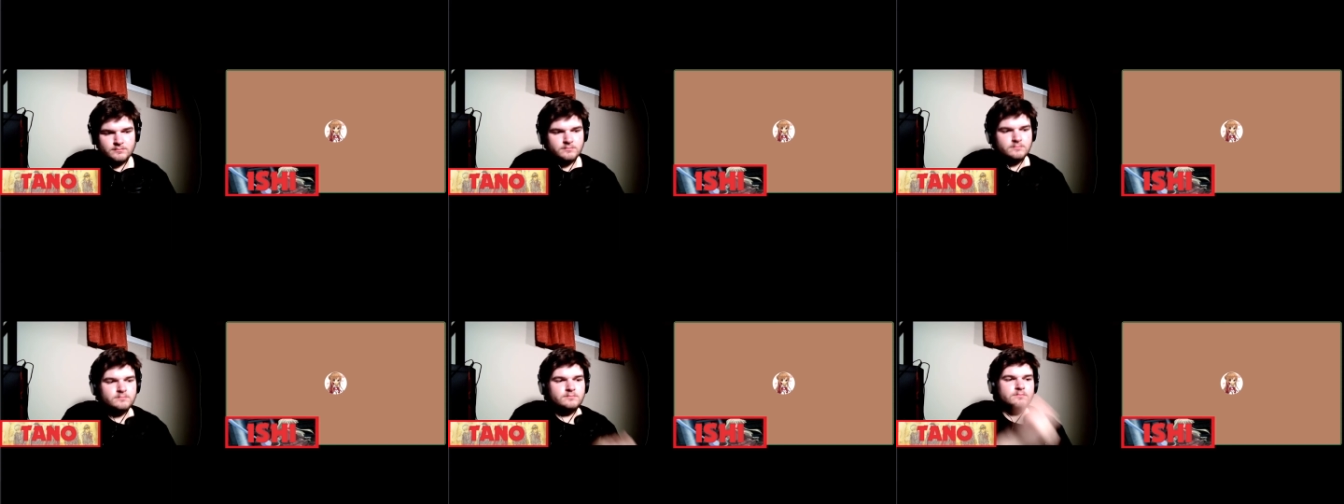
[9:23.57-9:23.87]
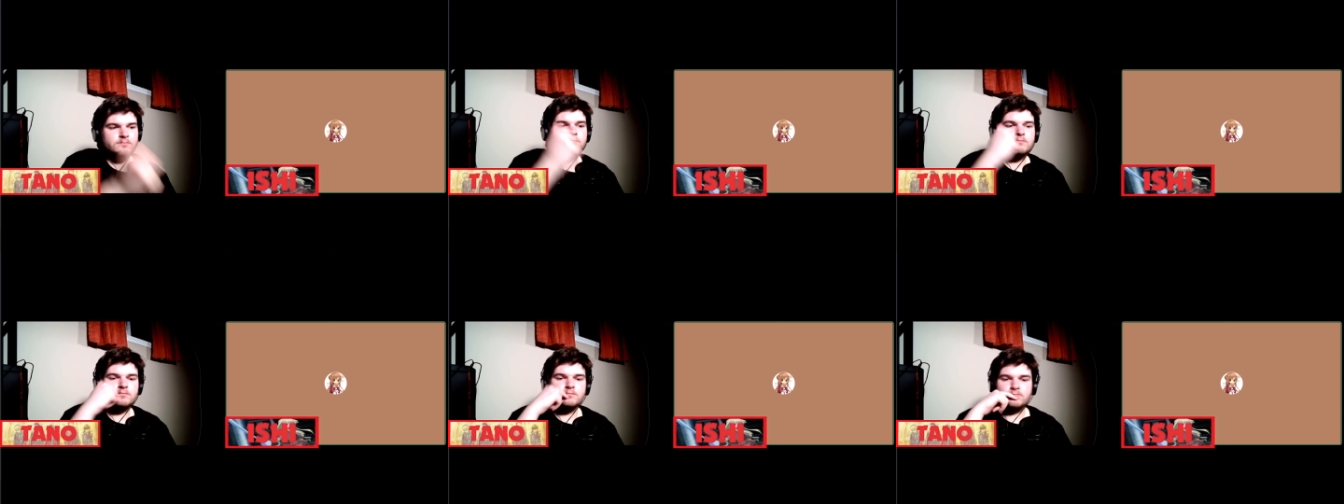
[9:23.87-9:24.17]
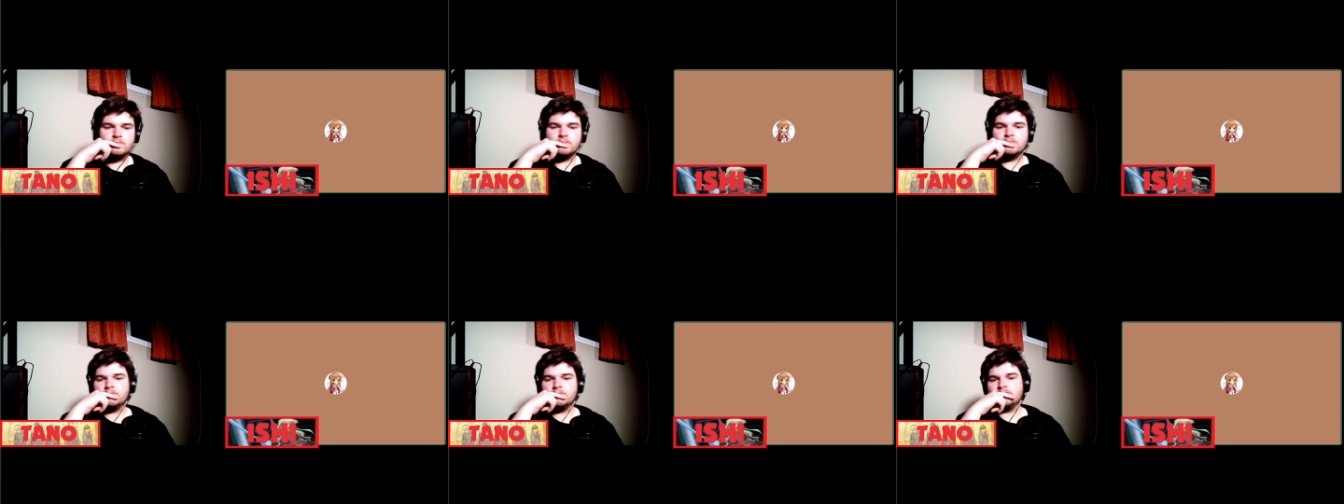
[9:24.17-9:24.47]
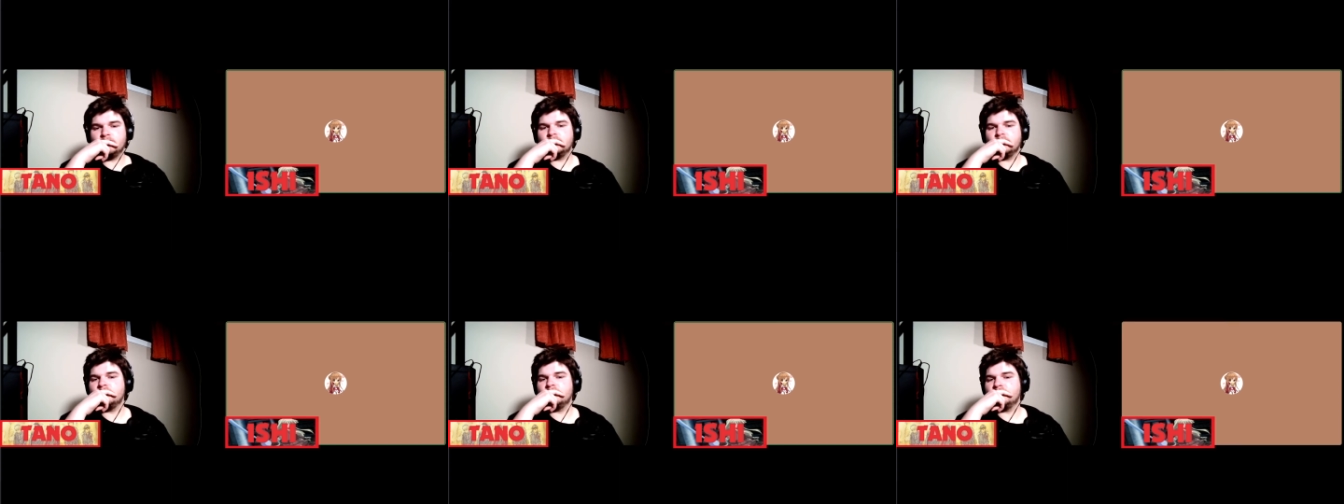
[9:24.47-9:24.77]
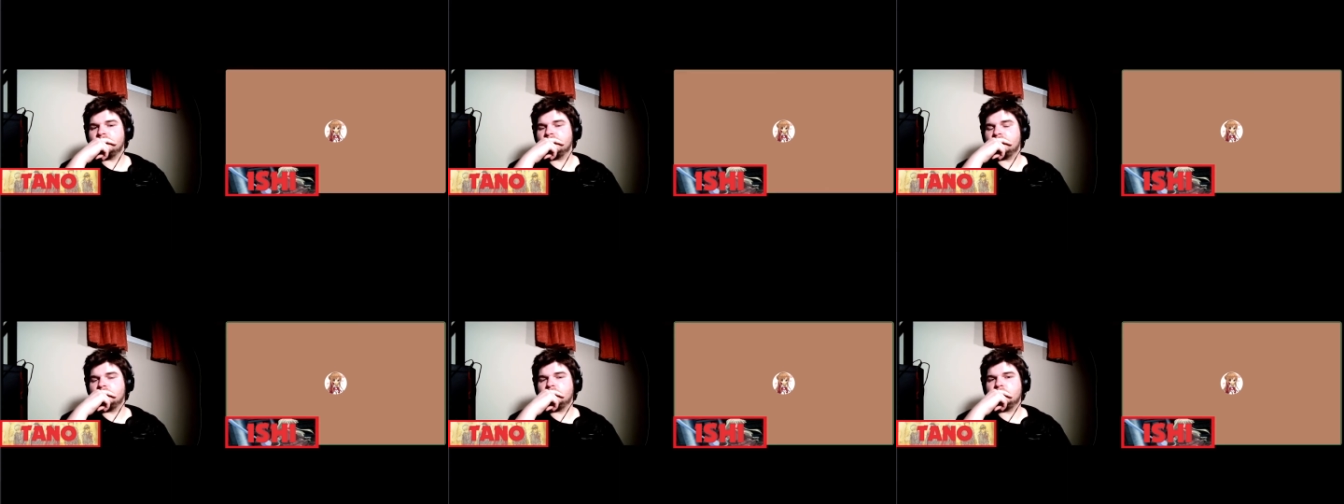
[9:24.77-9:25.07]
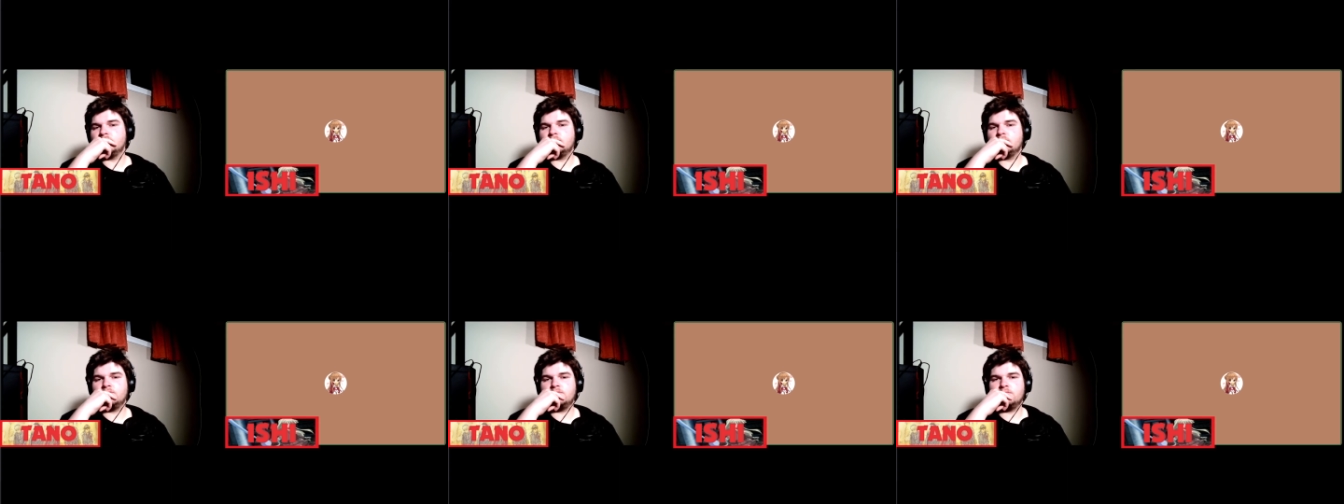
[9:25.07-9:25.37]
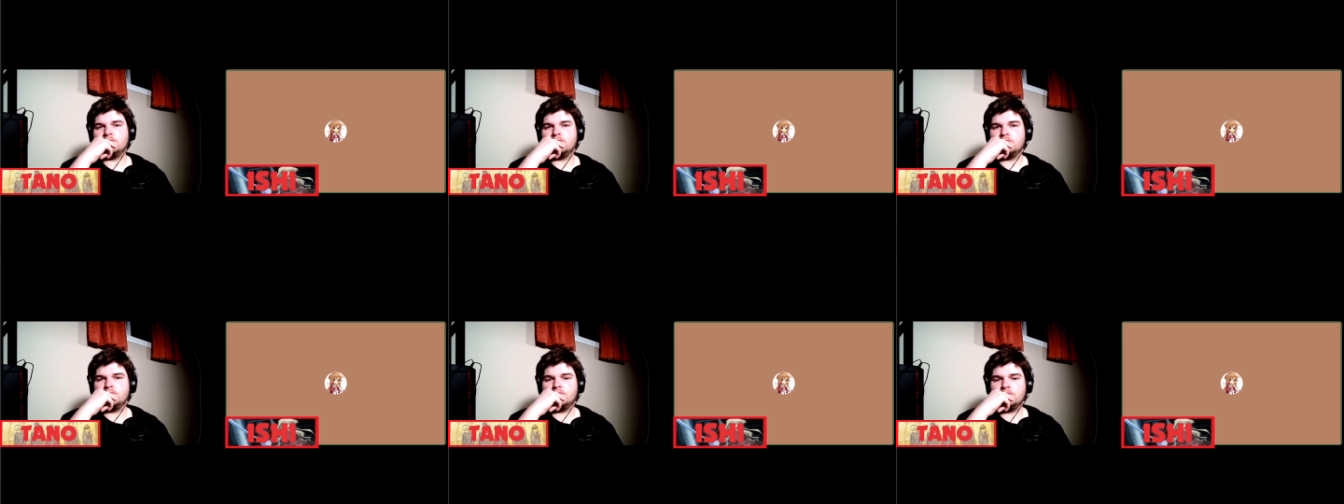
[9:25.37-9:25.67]
comme Oh, ils sont, sont juste
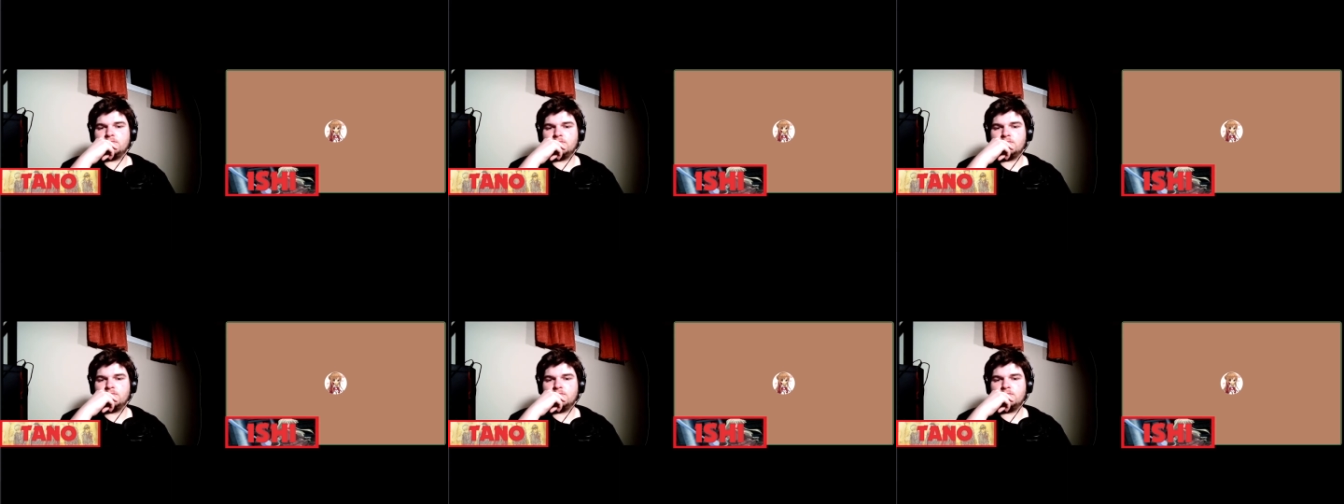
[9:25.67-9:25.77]
amis.